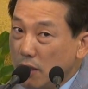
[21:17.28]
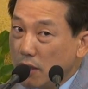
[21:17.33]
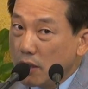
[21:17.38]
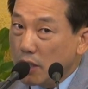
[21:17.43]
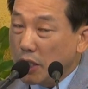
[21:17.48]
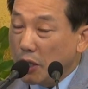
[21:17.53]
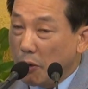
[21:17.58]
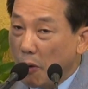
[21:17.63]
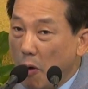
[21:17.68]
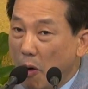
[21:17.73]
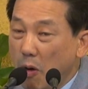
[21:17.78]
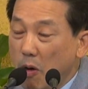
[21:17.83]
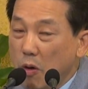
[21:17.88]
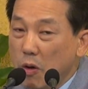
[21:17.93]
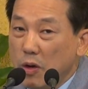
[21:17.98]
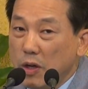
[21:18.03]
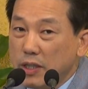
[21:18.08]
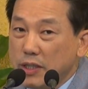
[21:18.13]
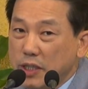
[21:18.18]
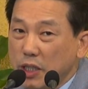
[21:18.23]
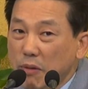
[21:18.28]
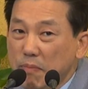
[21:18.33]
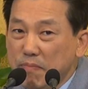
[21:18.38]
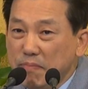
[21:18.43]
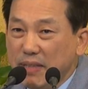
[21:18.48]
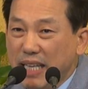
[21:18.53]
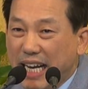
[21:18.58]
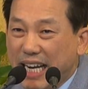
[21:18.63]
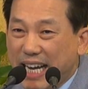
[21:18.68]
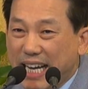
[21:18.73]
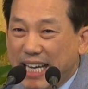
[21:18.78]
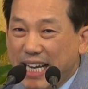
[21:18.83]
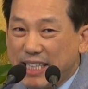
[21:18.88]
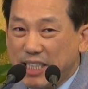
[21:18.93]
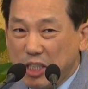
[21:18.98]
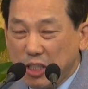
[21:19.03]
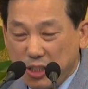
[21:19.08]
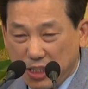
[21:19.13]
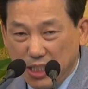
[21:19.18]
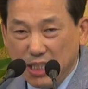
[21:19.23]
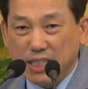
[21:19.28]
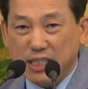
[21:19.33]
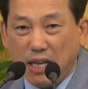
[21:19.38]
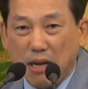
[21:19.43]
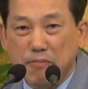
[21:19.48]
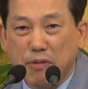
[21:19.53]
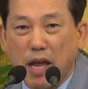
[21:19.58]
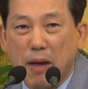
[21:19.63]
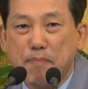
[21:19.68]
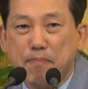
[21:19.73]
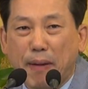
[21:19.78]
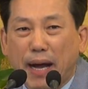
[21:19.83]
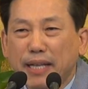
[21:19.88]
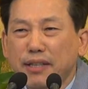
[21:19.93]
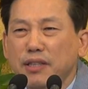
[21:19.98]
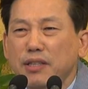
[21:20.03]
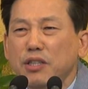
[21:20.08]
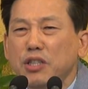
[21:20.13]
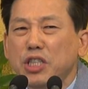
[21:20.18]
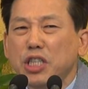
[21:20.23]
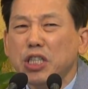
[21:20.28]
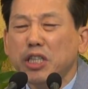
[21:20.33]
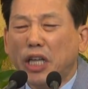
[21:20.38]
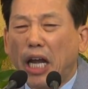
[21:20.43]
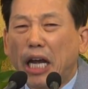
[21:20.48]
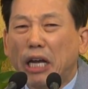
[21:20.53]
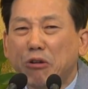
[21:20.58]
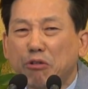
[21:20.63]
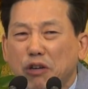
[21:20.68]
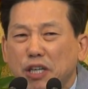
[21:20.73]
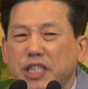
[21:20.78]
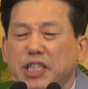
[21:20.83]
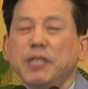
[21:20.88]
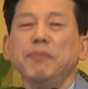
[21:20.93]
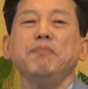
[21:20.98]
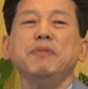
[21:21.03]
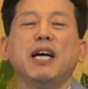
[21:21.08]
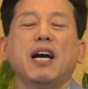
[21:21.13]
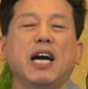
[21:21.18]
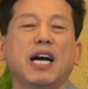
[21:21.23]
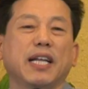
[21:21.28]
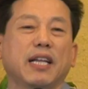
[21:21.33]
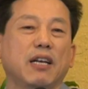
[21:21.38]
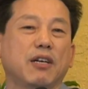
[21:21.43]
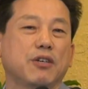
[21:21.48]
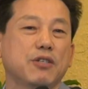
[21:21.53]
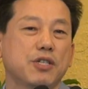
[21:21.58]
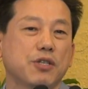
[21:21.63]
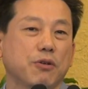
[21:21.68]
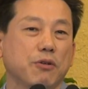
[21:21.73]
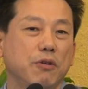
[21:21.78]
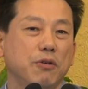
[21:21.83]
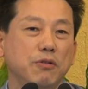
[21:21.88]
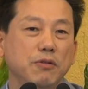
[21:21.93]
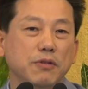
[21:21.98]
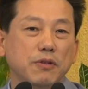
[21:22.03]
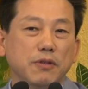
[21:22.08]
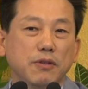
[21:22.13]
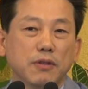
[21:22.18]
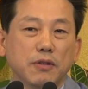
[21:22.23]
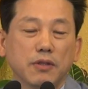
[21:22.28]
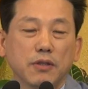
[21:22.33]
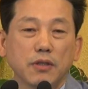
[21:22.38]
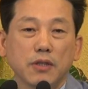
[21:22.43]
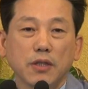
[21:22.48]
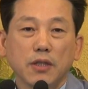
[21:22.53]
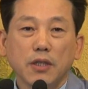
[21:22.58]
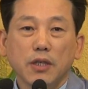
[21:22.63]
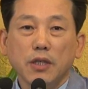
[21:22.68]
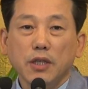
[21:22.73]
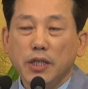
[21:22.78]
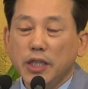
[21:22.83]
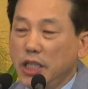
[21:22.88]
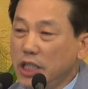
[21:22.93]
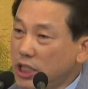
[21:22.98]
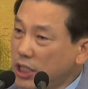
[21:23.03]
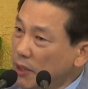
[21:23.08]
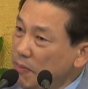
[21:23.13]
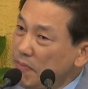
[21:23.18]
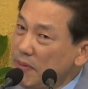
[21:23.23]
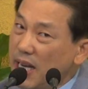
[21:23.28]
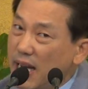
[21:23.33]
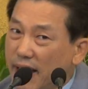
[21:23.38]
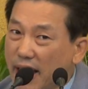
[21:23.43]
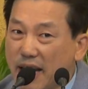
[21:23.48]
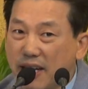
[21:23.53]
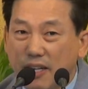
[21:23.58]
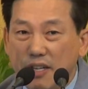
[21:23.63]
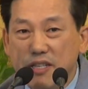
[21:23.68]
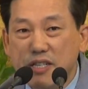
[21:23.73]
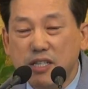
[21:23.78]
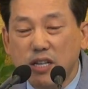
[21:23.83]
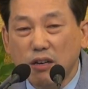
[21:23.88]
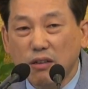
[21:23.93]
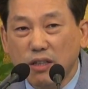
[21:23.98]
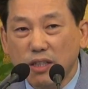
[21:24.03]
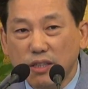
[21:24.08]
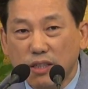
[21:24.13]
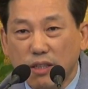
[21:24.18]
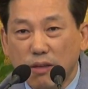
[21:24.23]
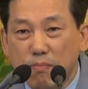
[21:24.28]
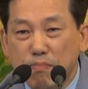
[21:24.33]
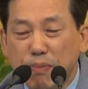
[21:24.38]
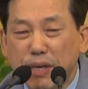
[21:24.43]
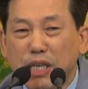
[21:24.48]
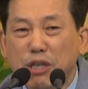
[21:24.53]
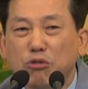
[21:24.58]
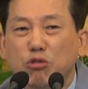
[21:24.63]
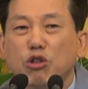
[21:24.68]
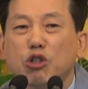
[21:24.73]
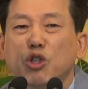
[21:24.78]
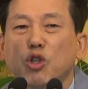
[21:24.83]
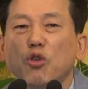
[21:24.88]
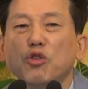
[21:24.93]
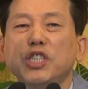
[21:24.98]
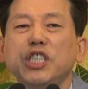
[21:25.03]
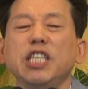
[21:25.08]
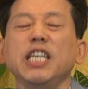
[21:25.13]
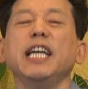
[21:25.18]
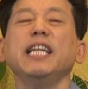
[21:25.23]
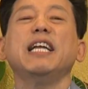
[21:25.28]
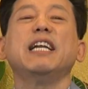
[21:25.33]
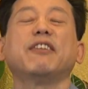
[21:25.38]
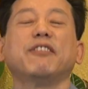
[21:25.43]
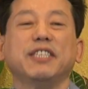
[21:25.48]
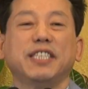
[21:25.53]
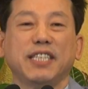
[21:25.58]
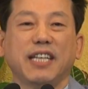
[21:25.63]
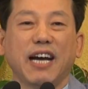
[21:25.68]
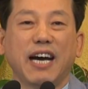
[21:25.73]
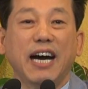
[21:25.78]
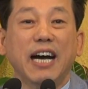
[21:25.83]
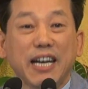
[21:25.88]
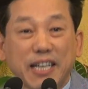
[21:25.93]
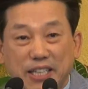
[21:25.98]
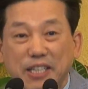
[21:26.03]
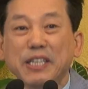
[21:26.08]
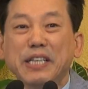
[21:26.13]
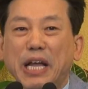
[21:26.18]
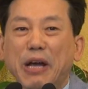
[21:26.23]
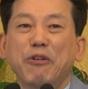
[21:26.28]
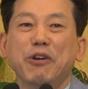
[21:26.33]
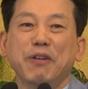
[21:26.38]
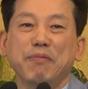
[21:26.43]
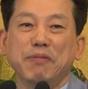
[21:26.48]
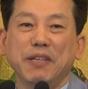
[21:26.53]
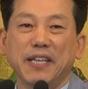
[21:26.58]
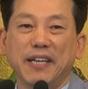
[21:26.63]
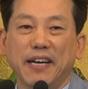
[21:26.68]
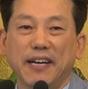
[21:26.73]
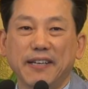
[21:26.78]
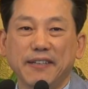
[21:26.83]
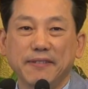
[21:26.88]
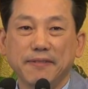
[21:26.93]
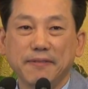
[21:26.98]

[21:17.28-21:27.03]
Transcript: 그리고 섬나라의 특징 때문에 반드시 대륙을 침략하게 될 것이고 이 침략의 근성은 미국도 치게 될 것이다. 그런 내용입니다.